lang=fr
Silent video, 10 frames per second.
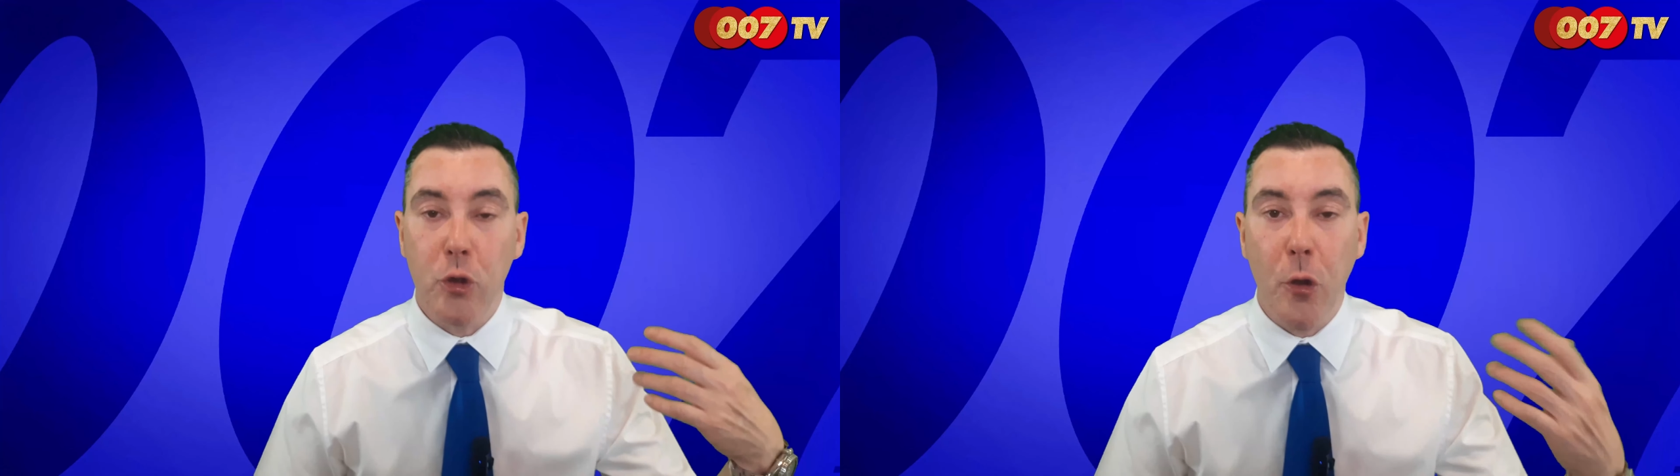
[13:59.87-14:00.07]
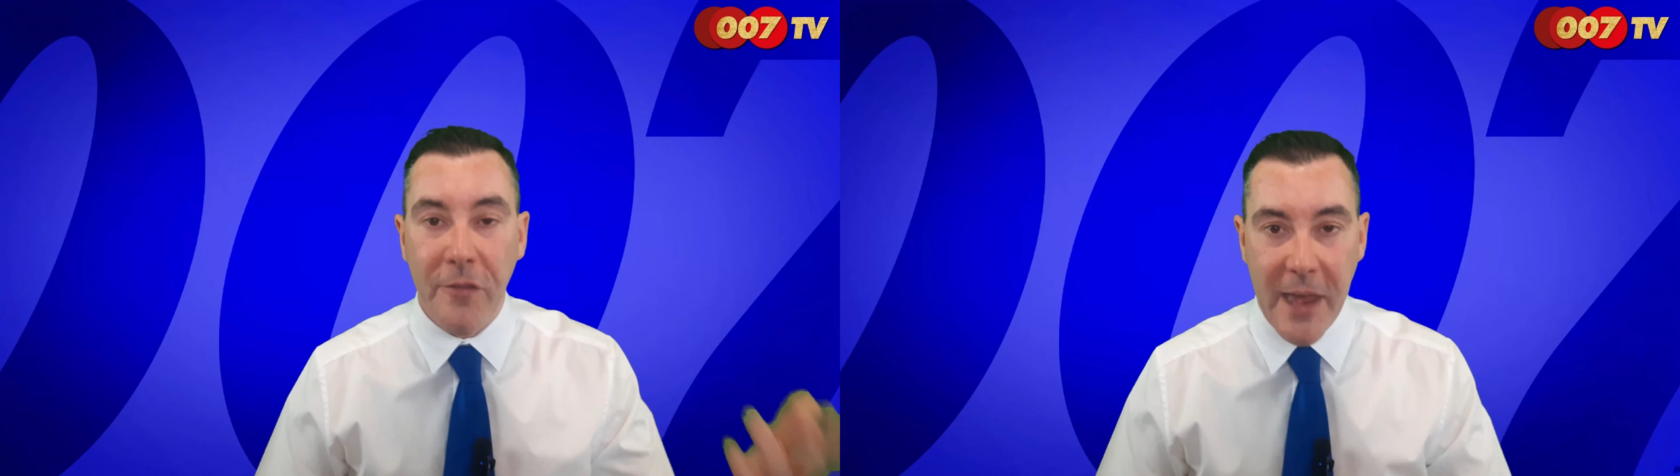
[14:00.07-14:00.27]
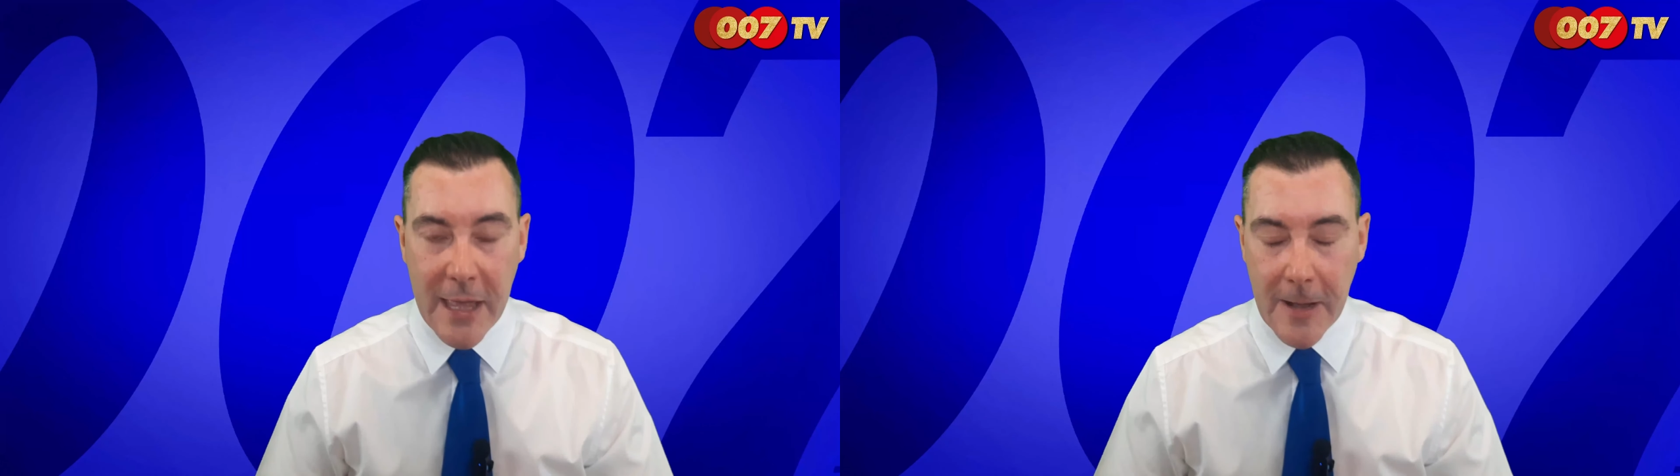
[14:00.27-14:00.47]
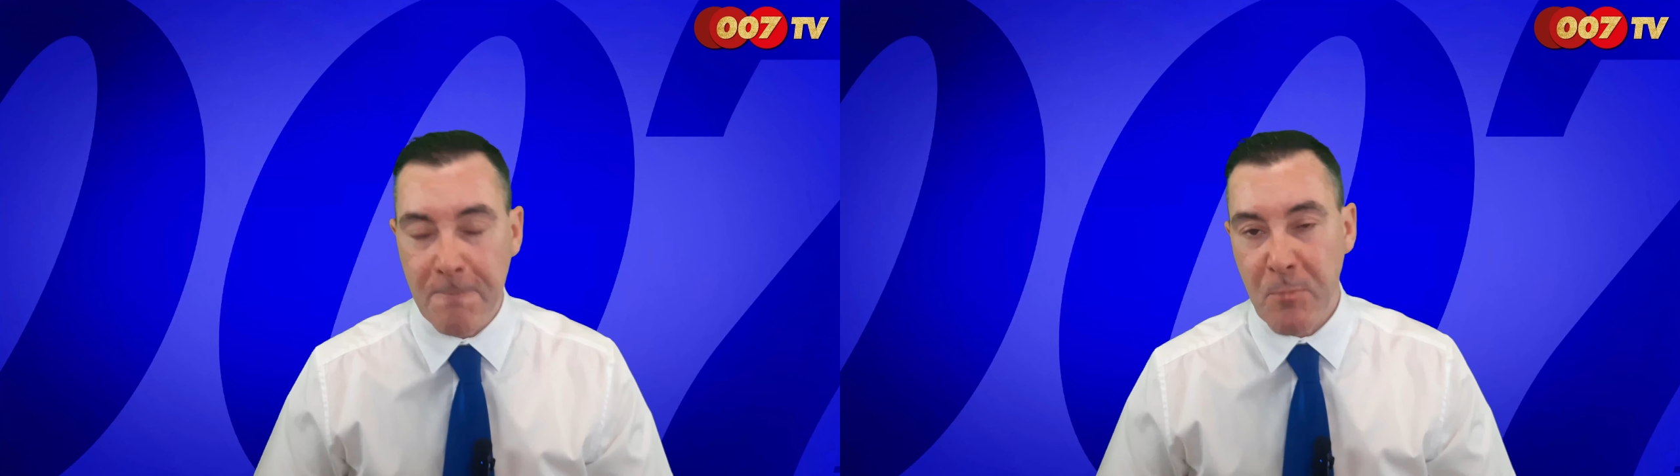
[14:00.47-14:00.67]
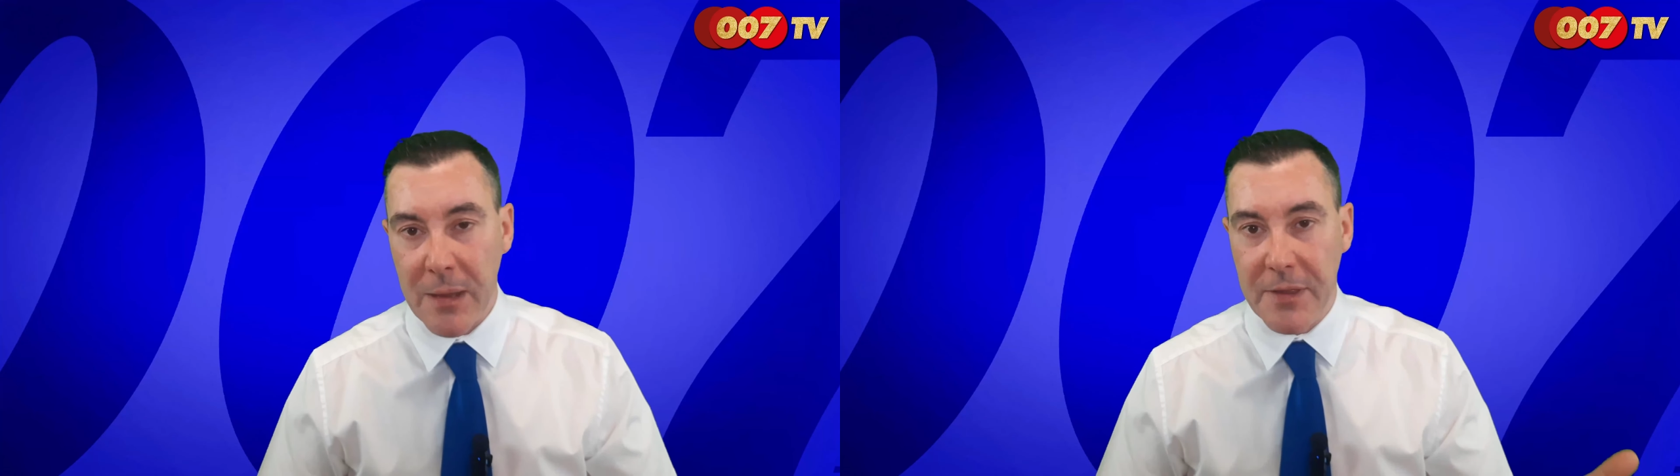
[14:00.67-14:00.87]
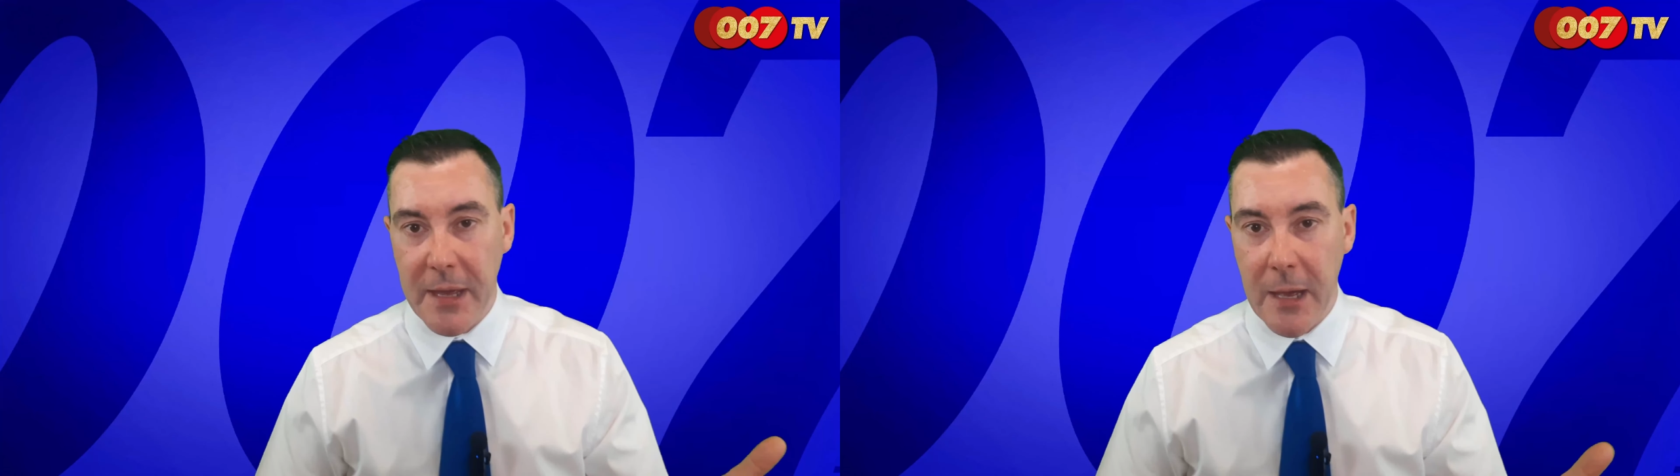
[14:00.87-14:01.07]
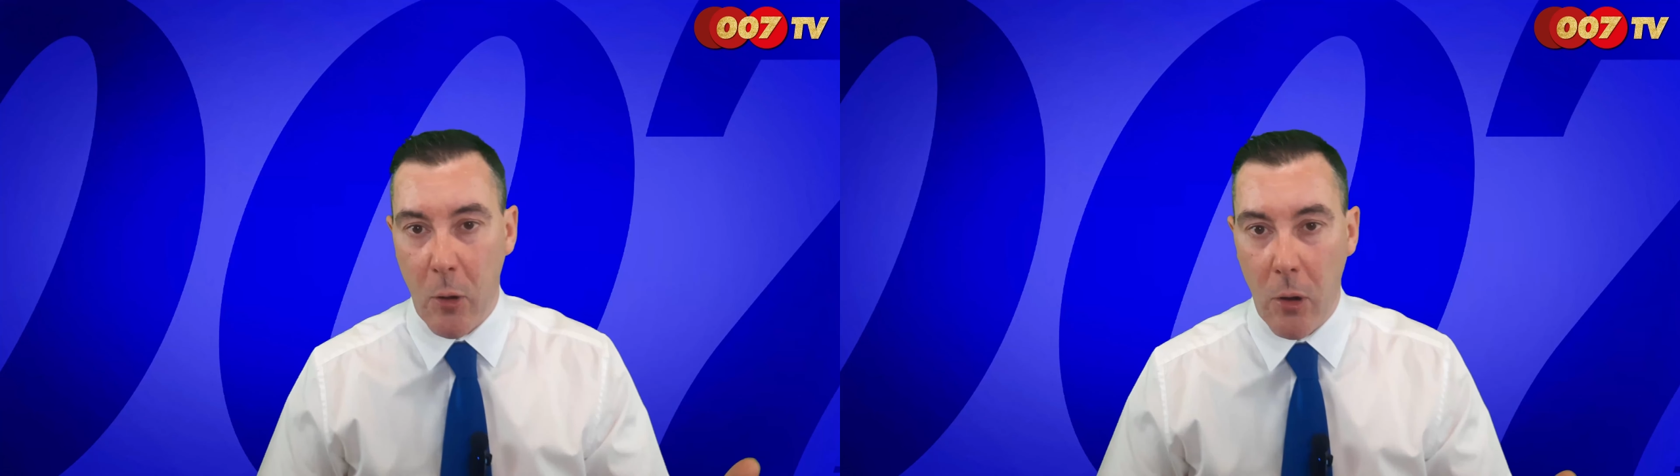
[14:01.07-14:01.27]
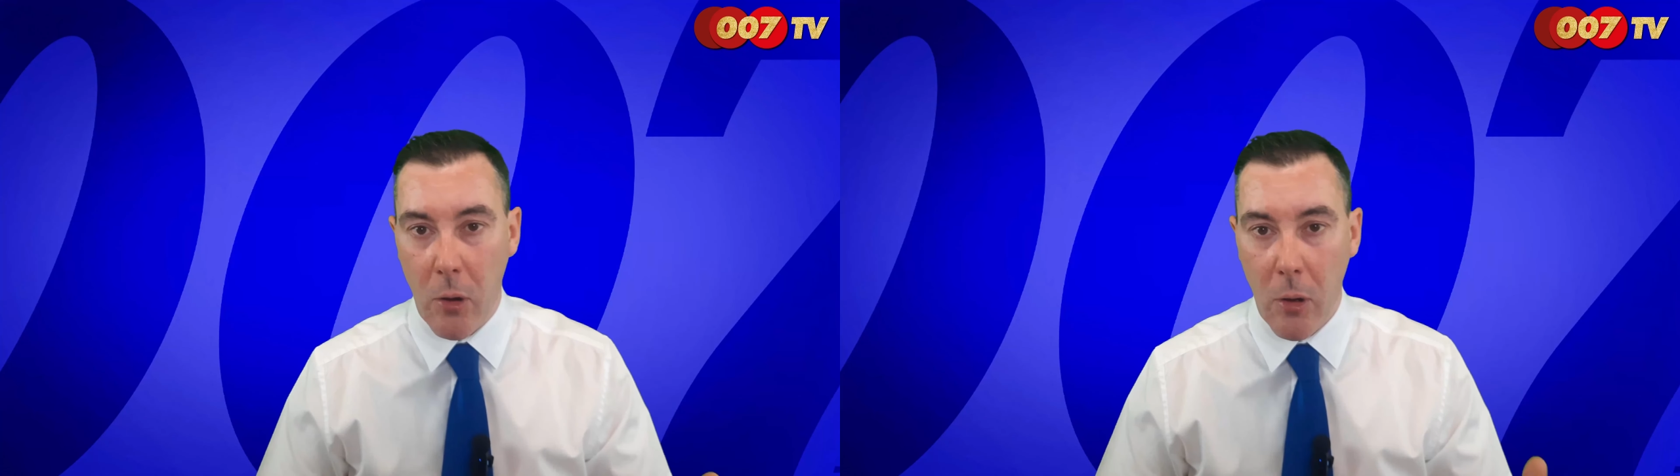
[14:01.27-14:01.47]
deviennent
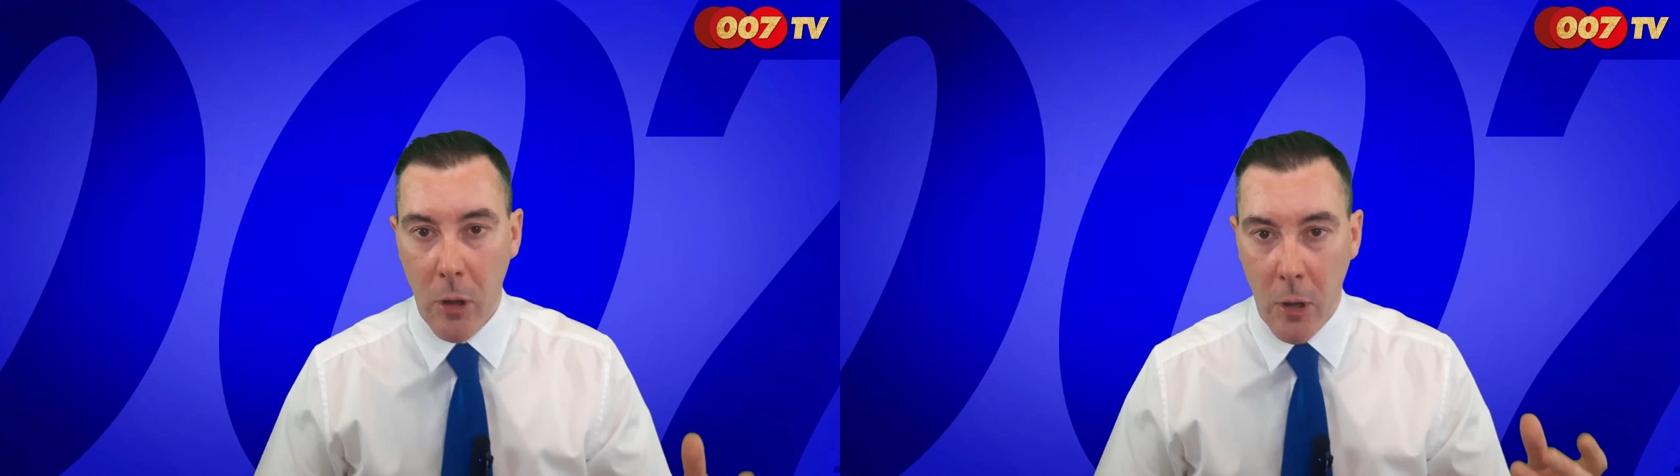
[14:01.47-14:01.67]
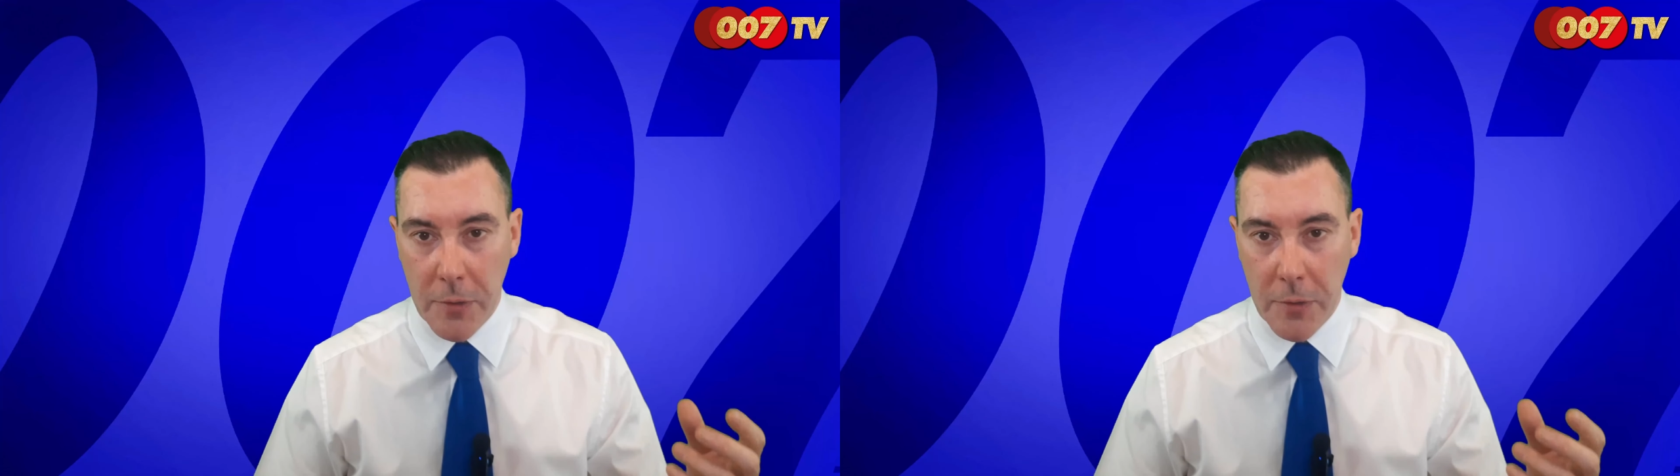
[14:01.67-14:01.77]
euh,